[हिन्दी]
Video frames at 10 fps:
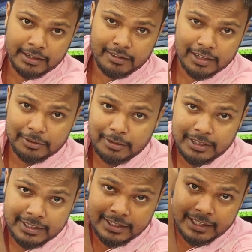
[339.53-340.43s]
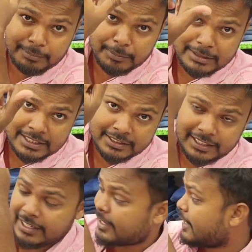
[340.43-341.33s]
करने वाला हो लेकिन एक भी पसंद
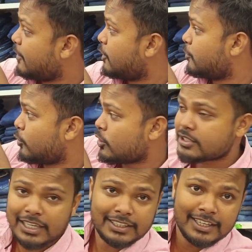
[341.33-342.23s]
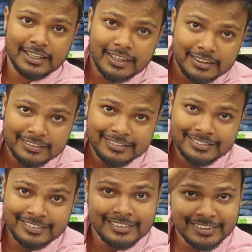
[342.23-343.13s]
नहीं आ रहा क्योंकि बहुत ज़्यादा है ना
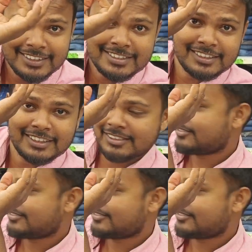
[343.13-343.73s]
इसीलिए